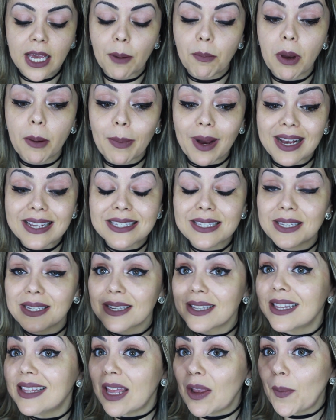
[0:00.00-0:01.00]
que é uma
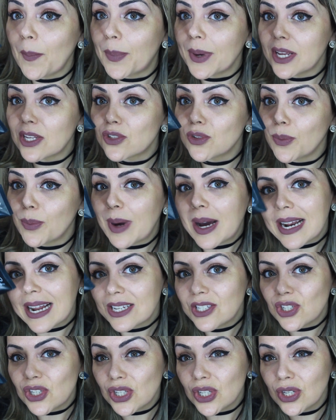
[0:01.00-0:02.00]
base, tem um preço
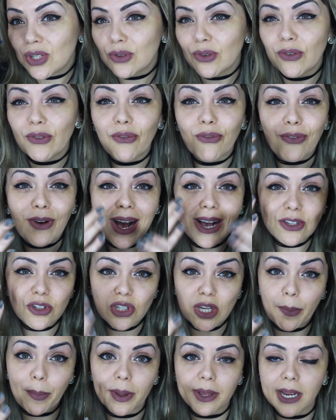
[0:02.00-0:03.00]
baratinho,
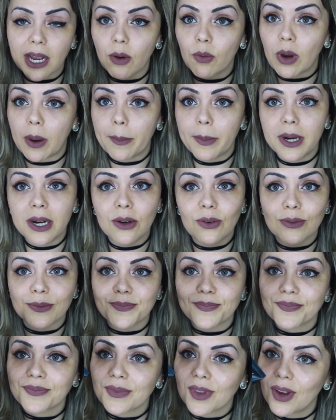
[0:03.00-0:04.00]
fácil de aplicar com a
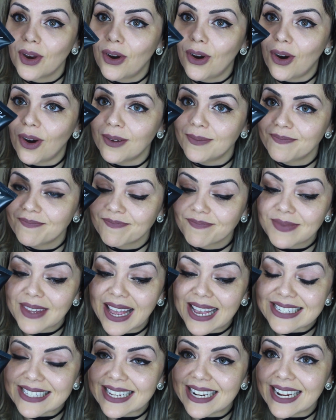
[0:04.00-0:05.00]
mão, ó,
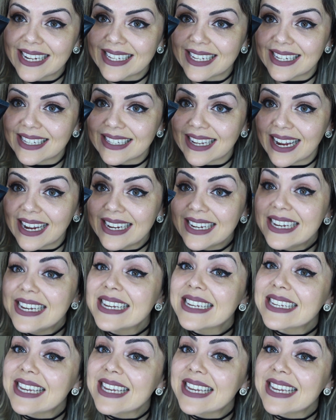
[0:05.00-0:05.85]
essa daqui, tá?